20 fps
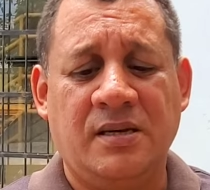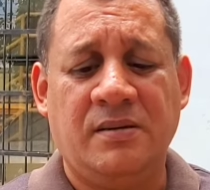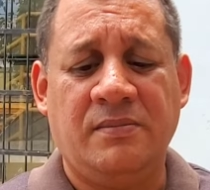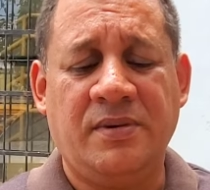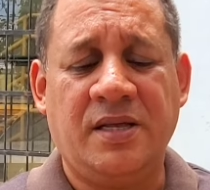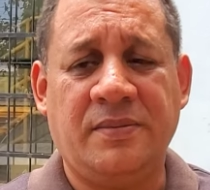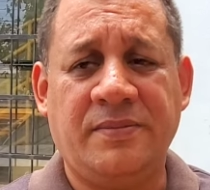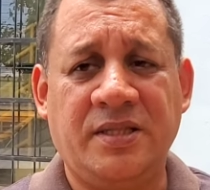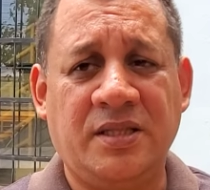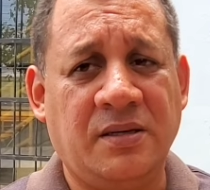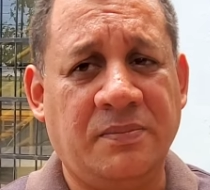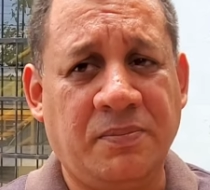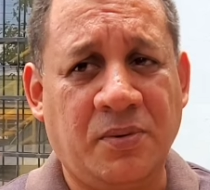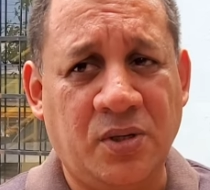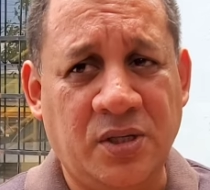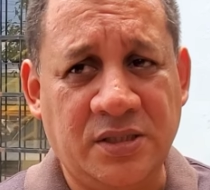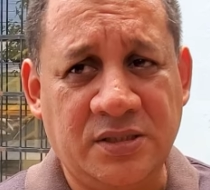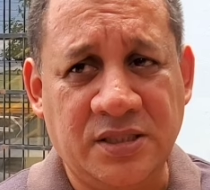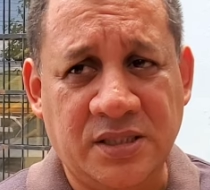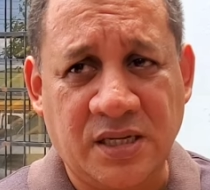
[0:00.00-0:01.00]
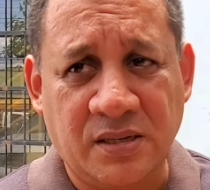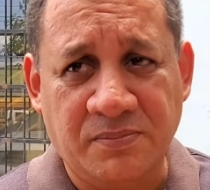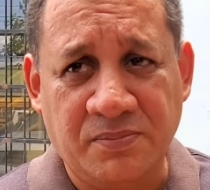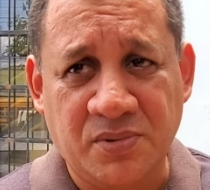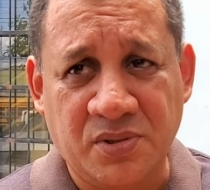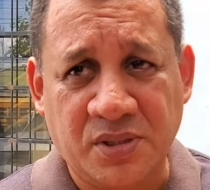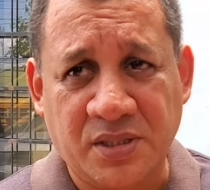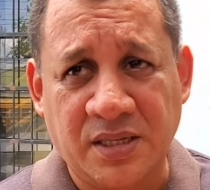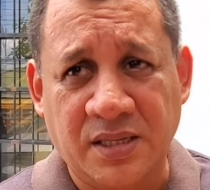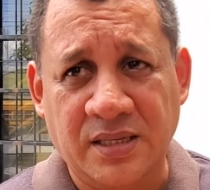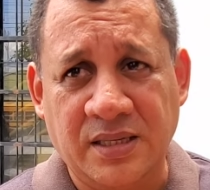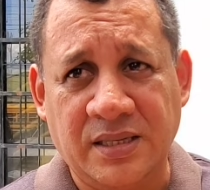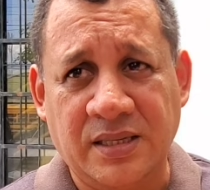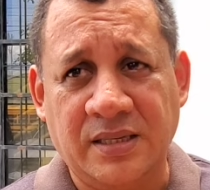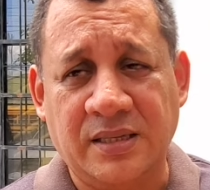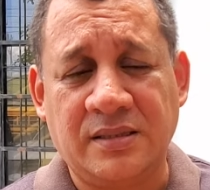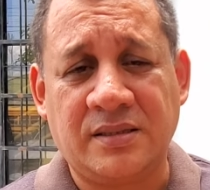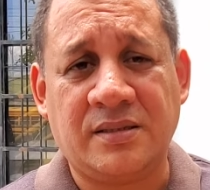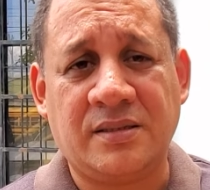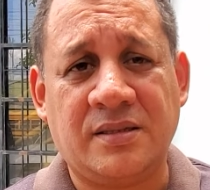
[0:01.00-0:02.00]
meramente política,
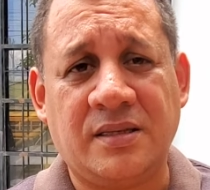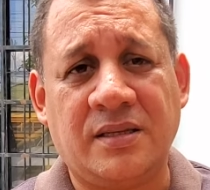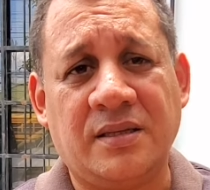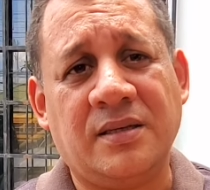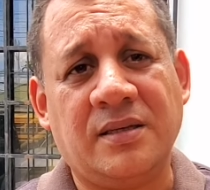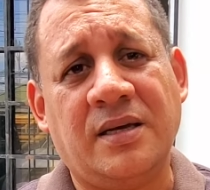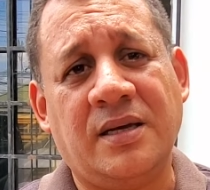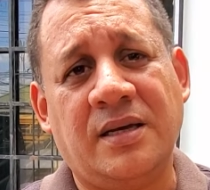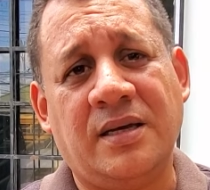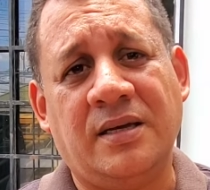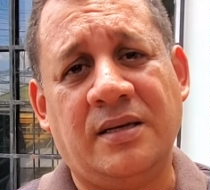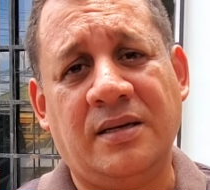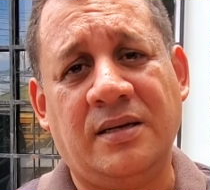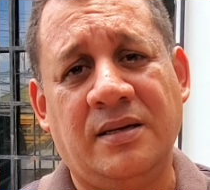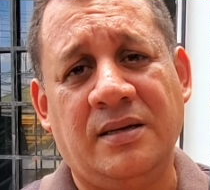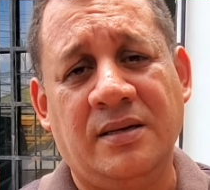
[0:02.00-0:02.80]
porque eh,